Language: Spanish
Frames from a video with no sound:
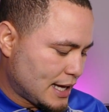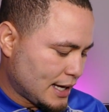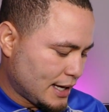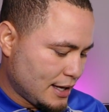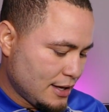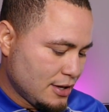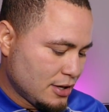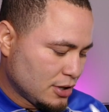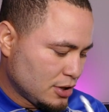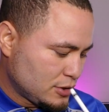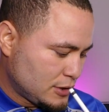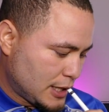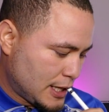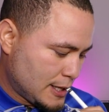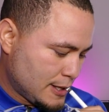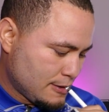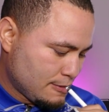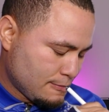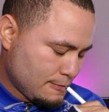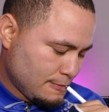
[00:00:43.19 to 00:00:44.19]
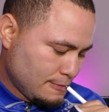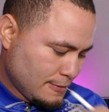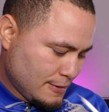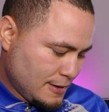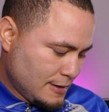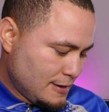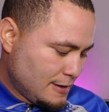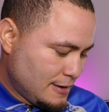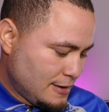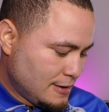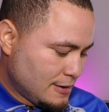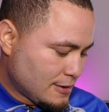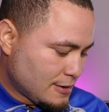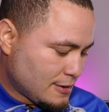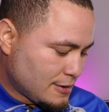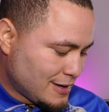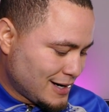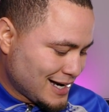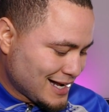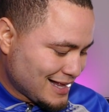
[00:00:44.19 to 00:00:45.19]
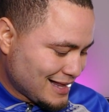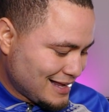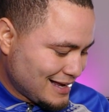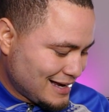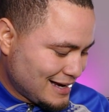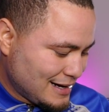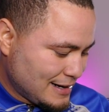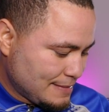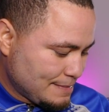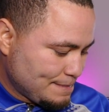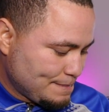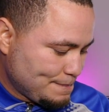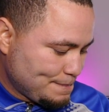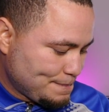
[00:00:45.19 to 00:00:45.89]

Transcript: Aquí yo lo tengo, lo conecté,